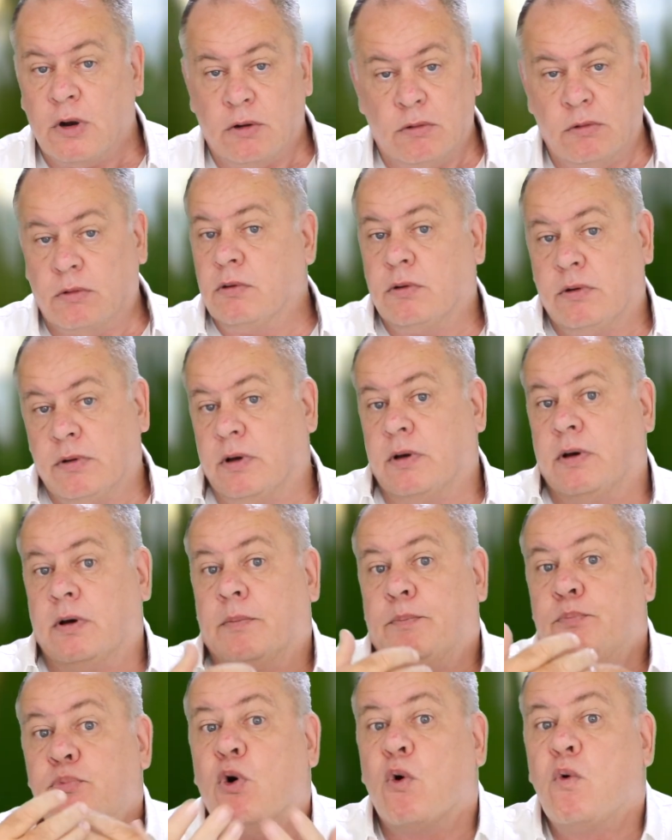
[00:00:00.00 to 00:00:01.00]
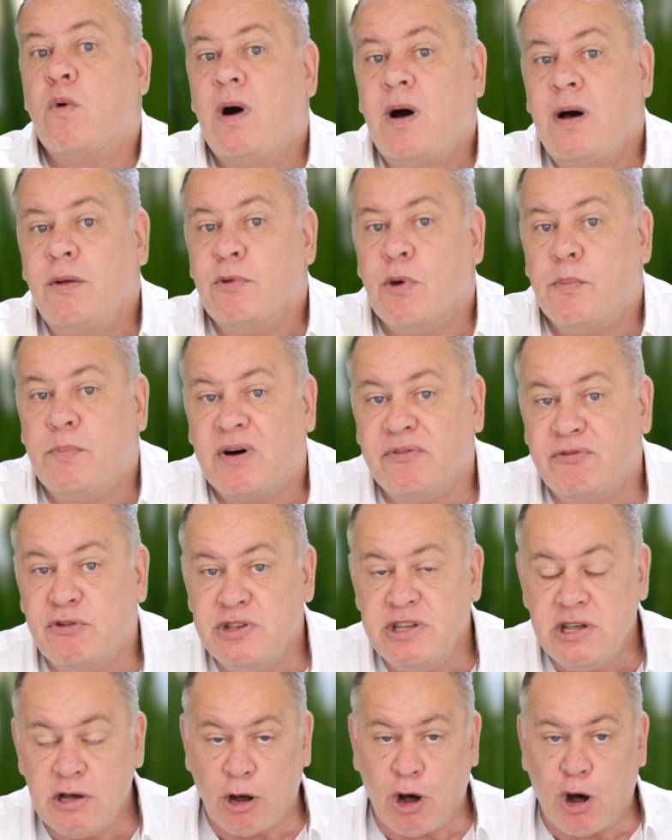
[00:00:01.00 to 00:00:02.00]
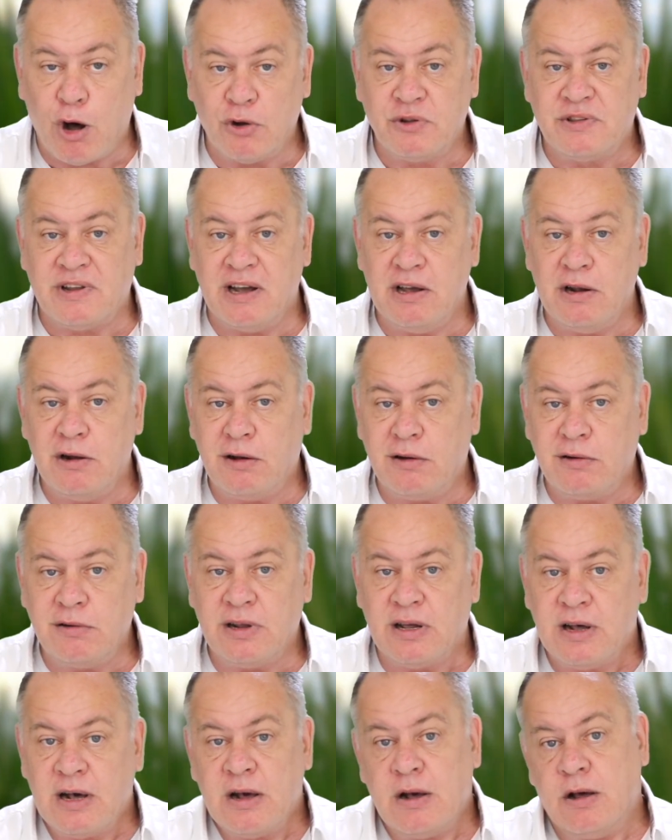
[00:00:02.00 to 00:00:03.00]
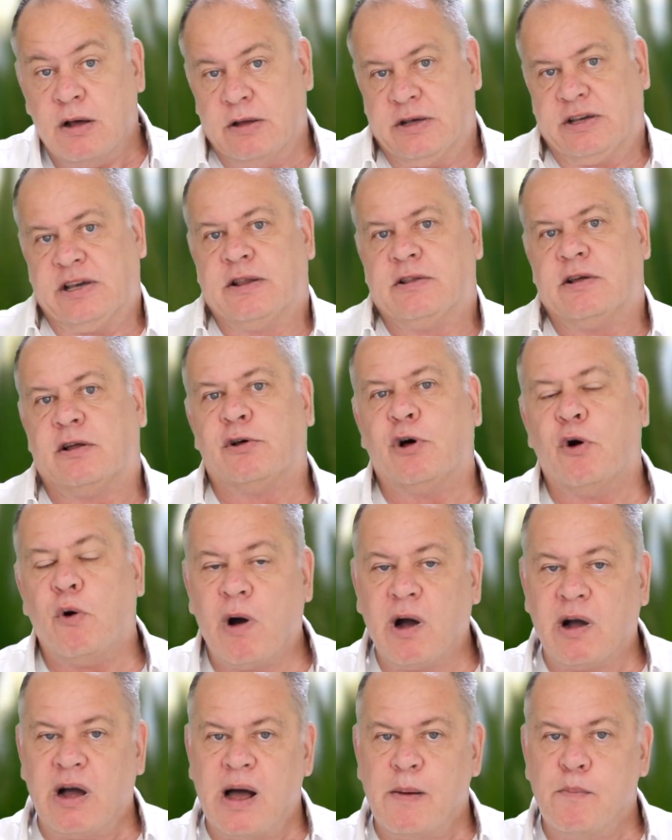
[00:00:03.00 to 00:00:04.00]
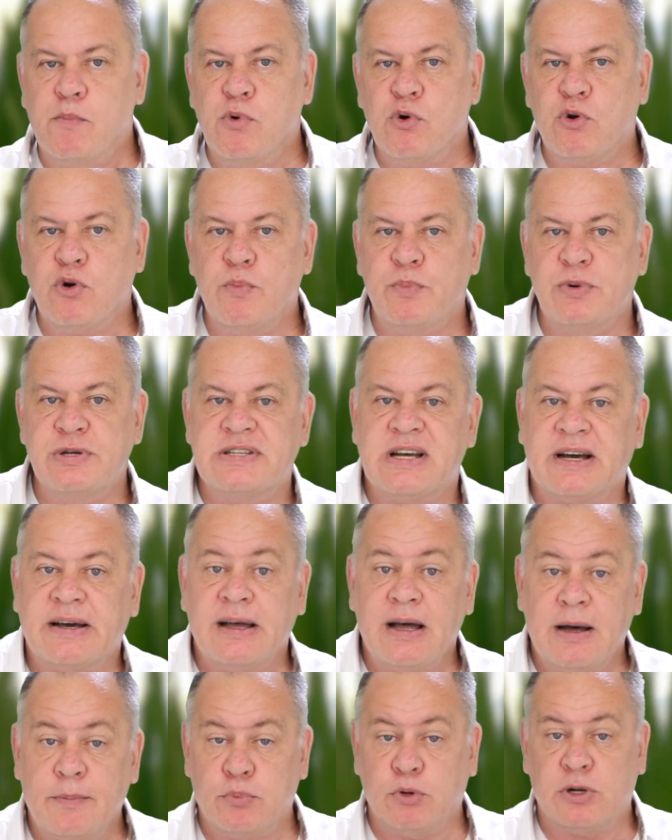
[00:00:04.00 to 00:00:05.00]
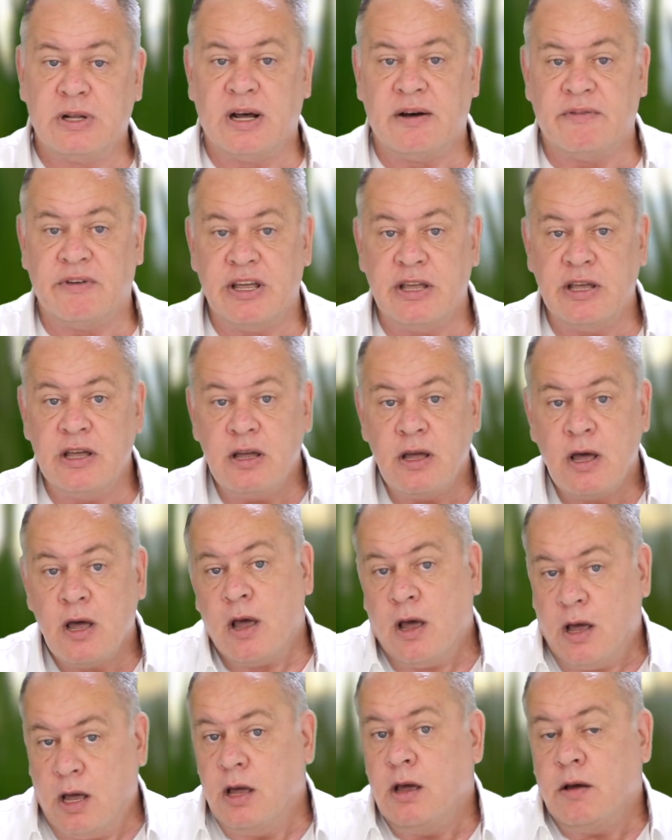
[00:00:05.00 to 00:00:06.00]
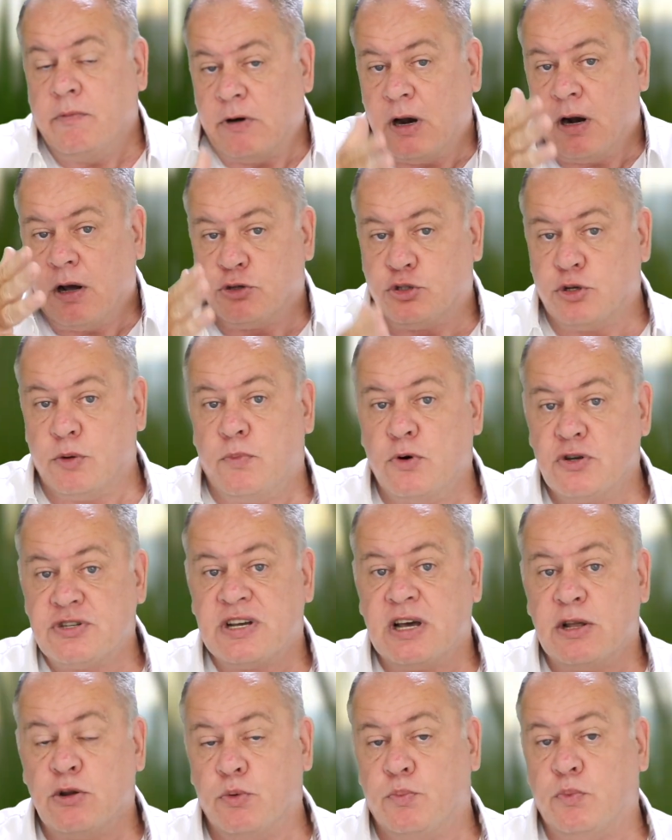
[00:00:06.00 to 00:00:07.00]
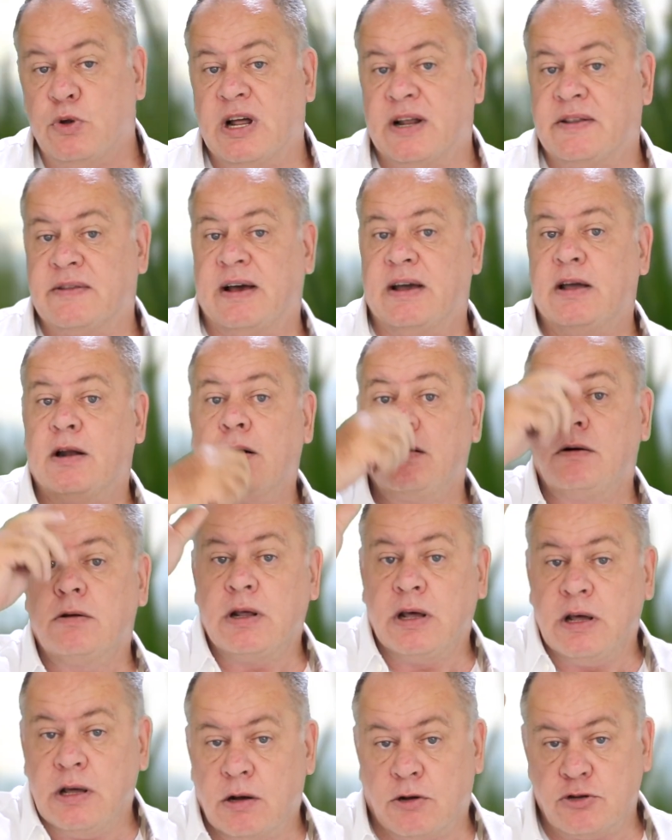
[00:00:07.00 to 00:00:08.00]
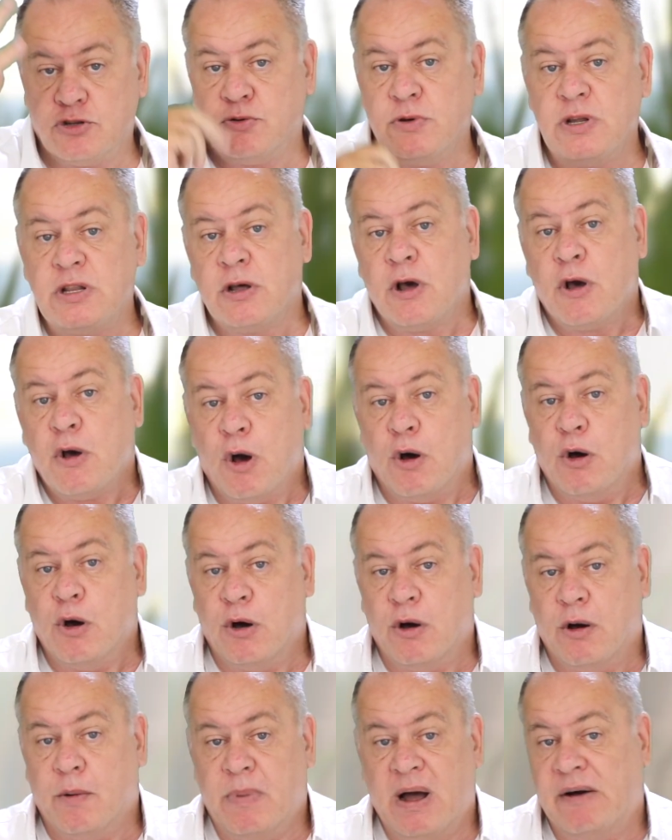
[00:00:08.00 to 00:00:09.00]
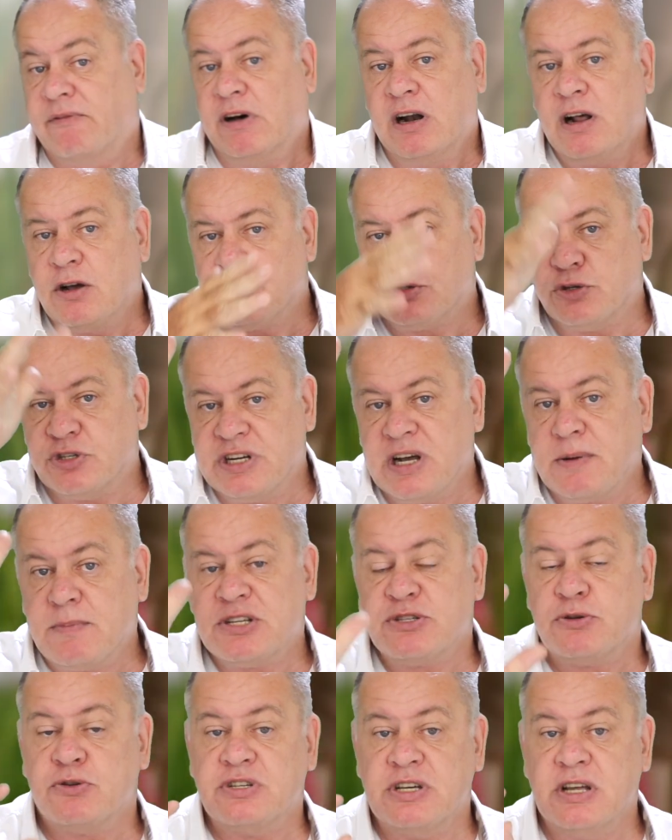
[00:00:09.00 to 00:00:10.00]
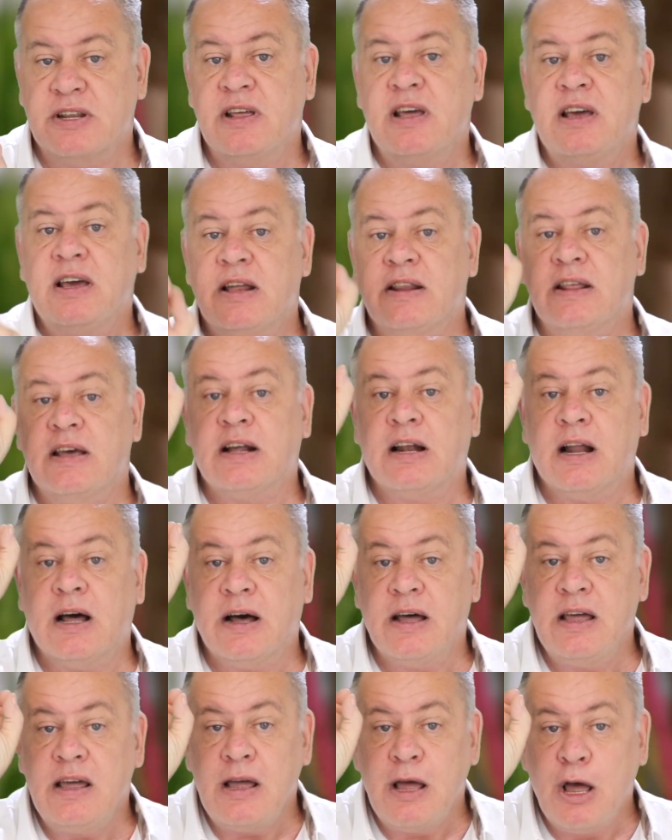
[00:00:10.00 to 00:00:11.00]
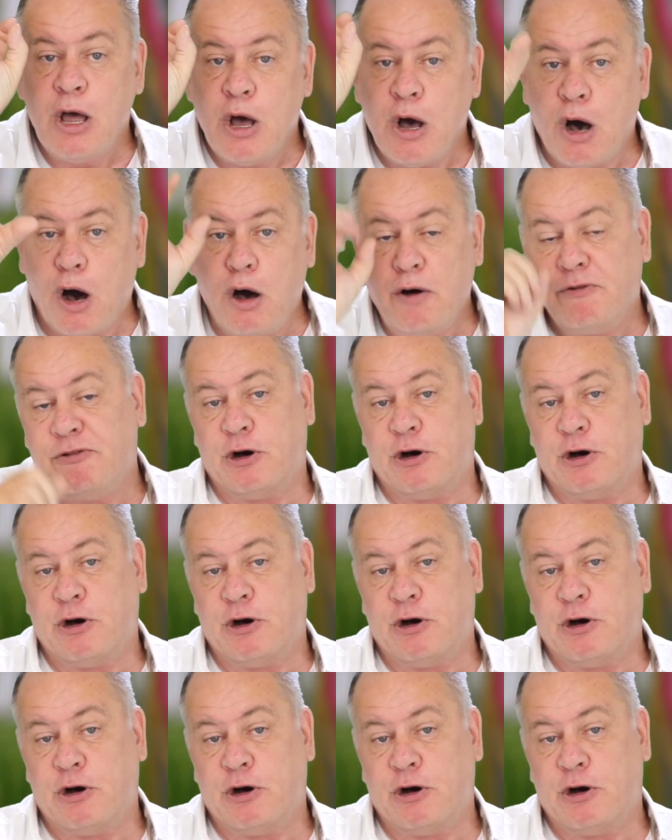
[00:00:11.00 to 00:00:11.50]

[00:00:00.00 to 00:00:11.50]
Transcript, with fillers: Donc pourquoi ne pas venir en Thaïlande, qui est un endroit quand même beaucoup plus agréable pour travailler, et voilà, je bosserai depuis la Thaïlande, et ensuite, ben voilà, je gère ma société qui est déclarée en